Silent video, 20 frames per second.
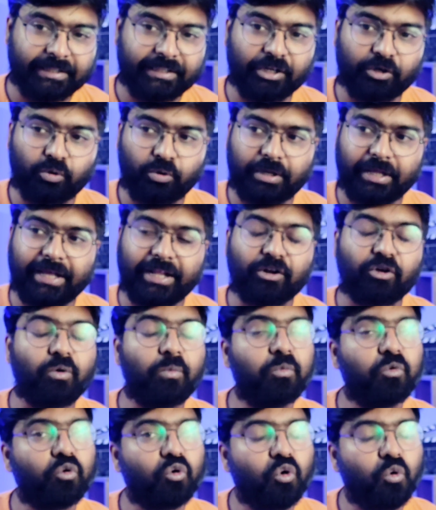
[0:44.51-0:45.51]
দেখুন
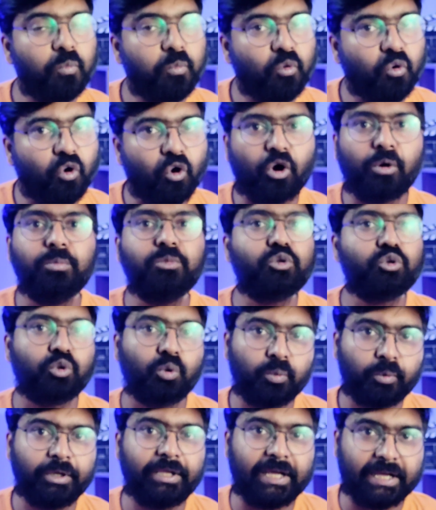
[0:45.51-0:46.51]
এরকম খুব কম
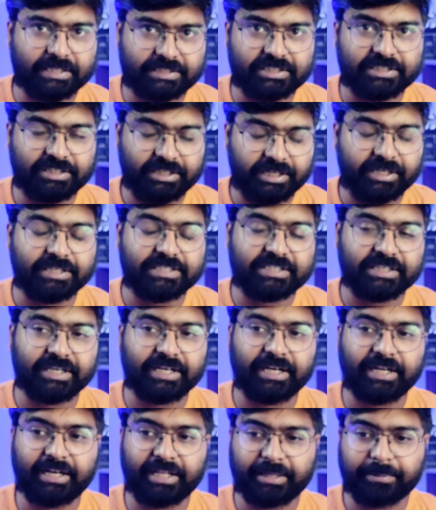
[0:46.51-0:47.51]
সময় আসছে
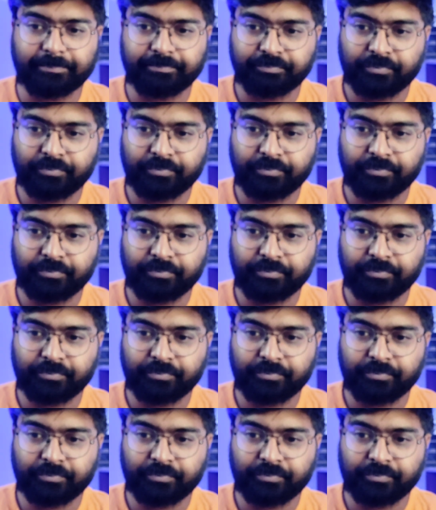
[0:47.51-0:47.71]
যেখানে